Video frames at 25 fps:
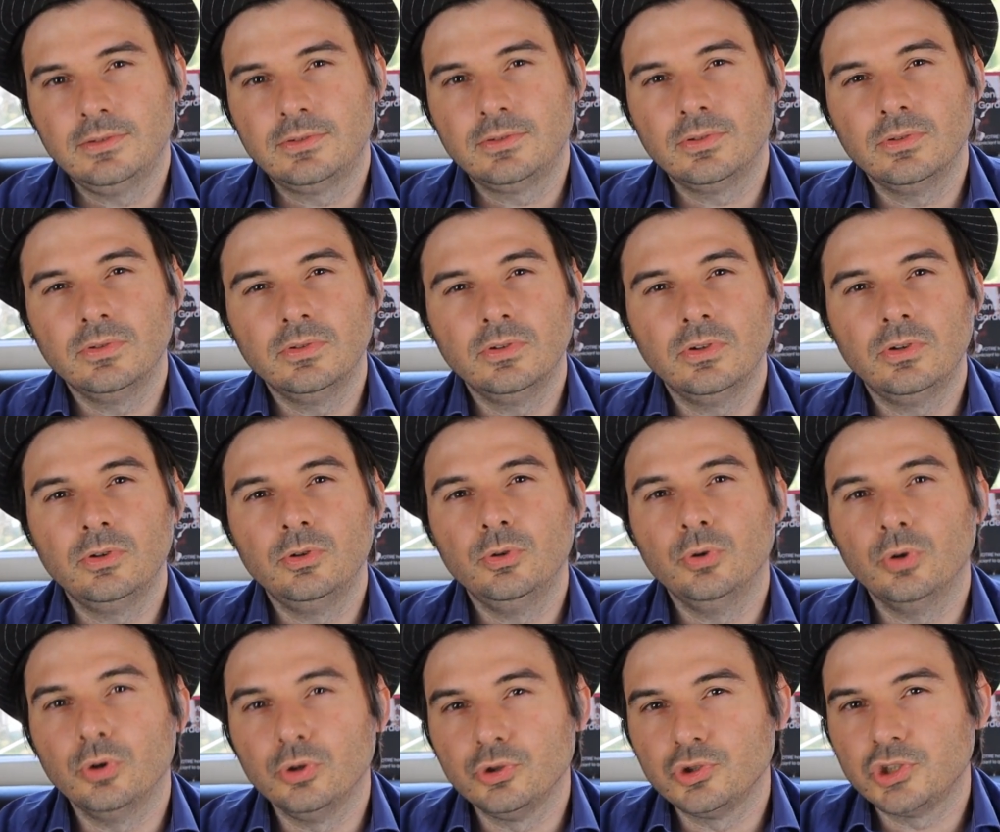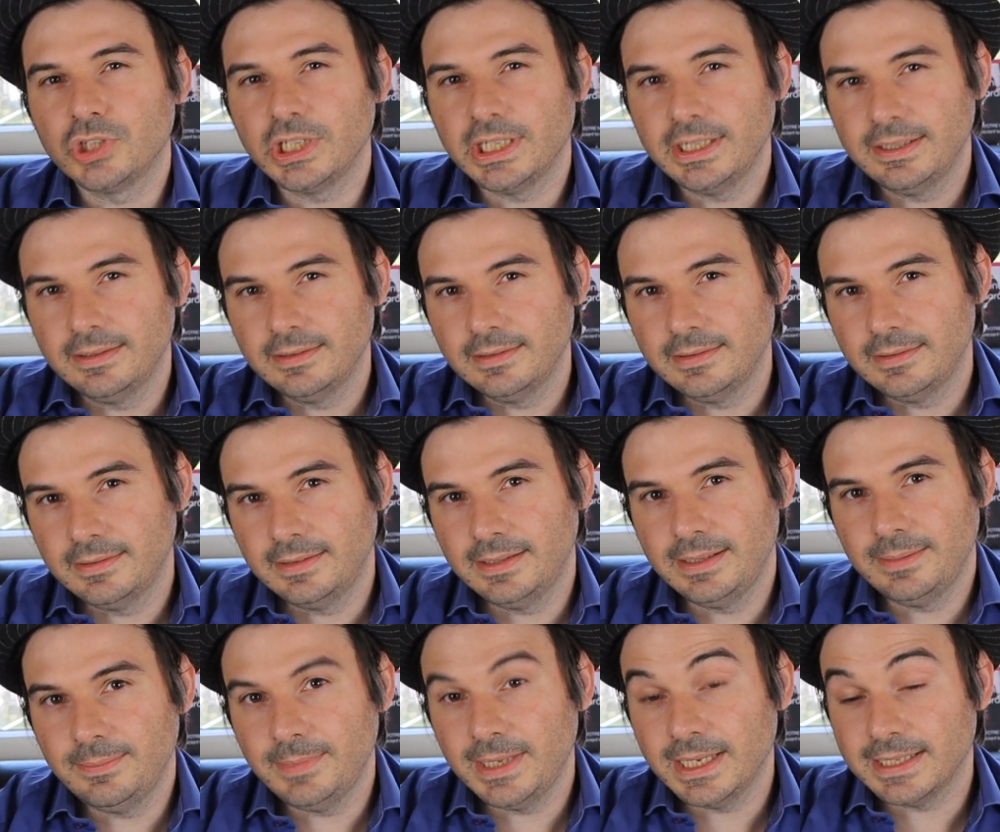sont dans le rejet
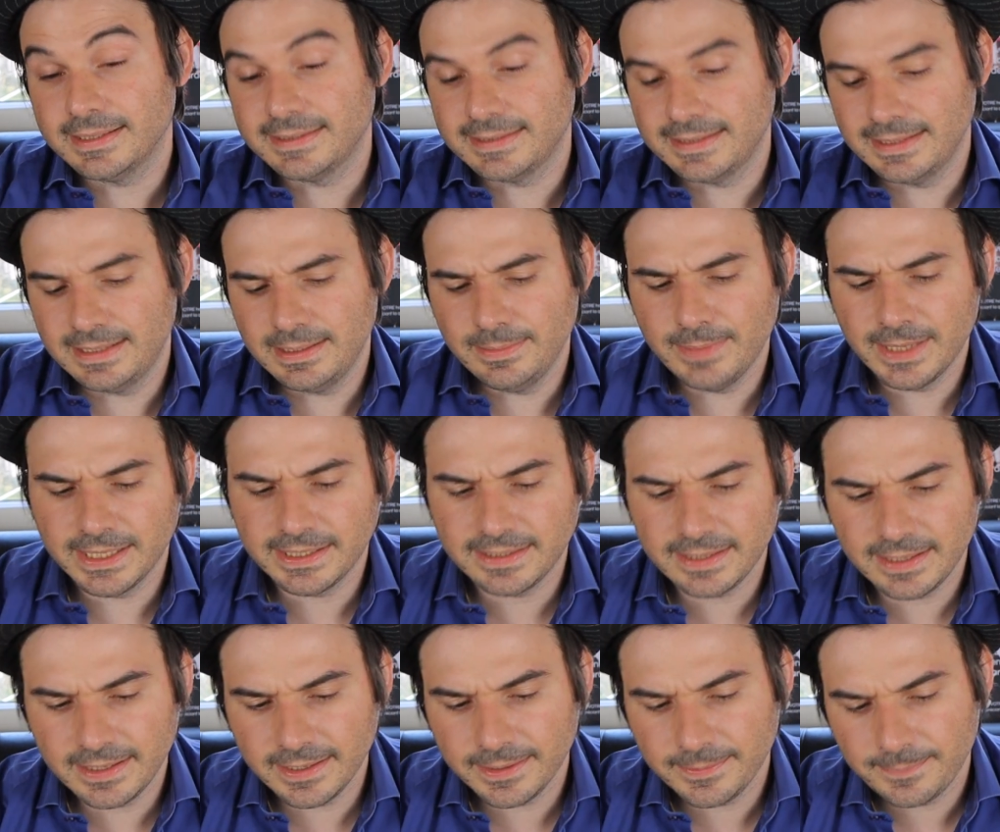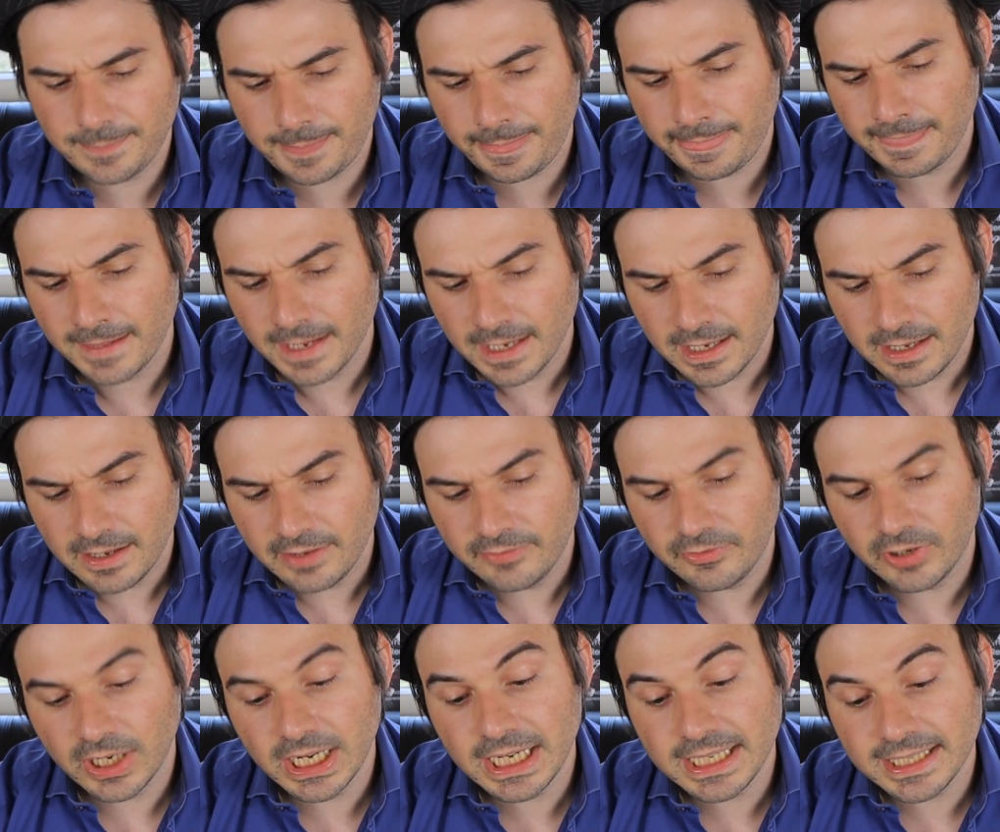des mères célibataires,
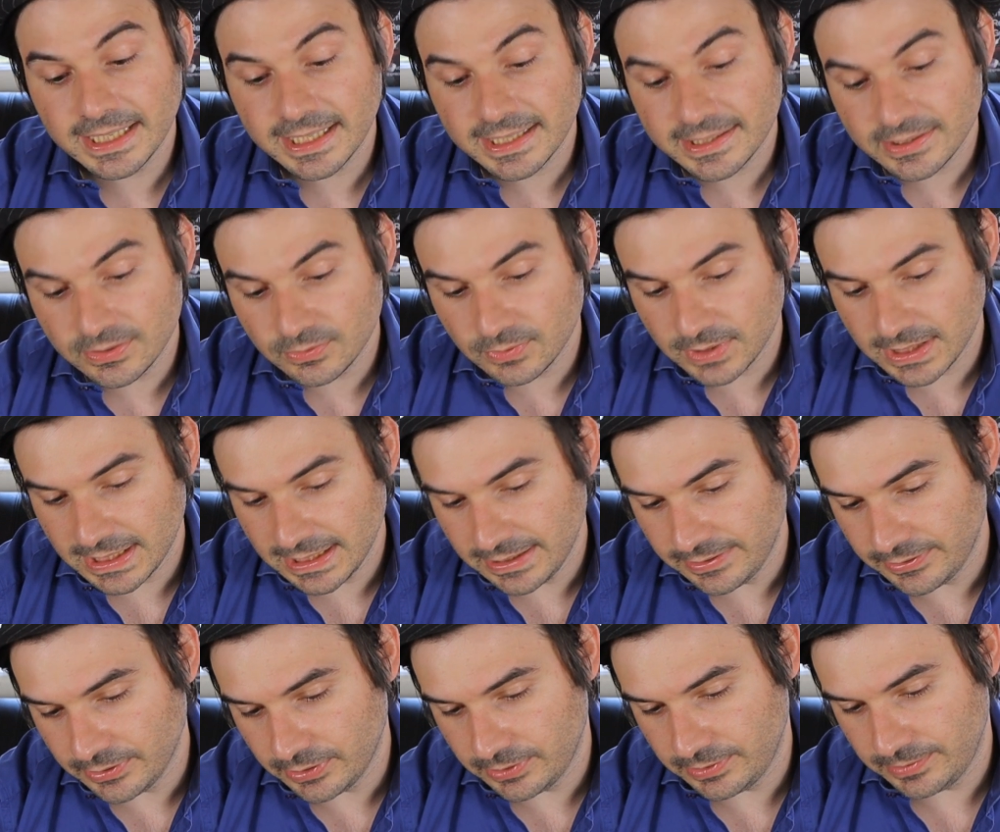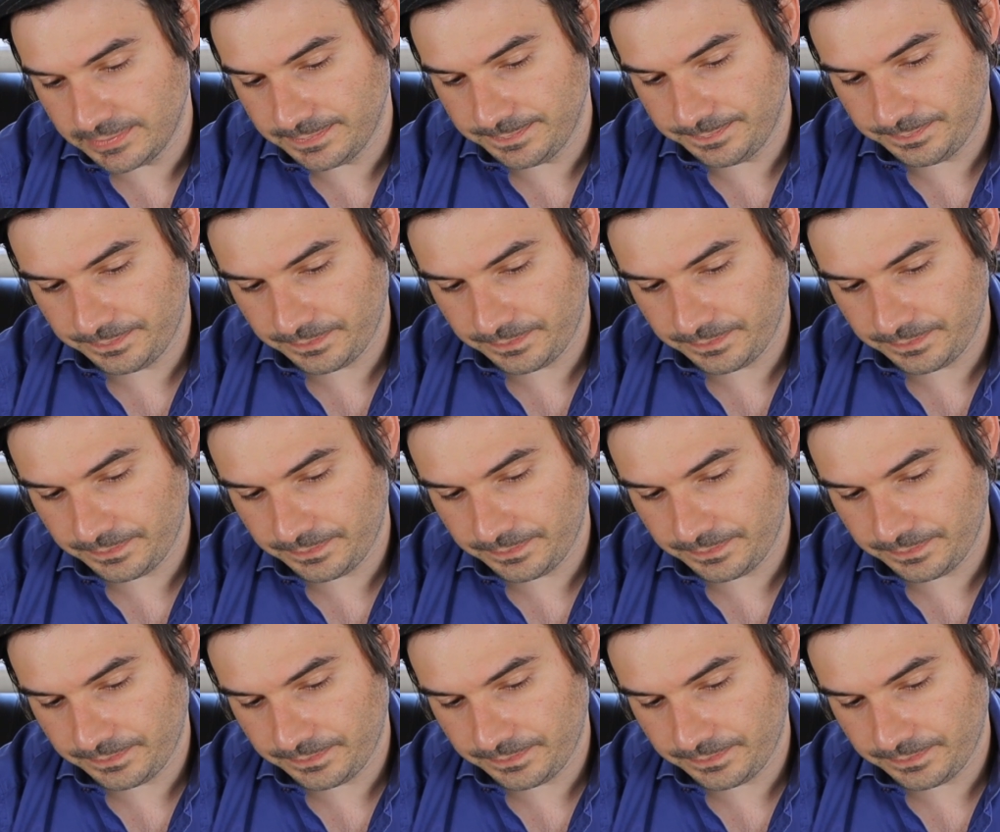voilà les raisons qu'ils donnent.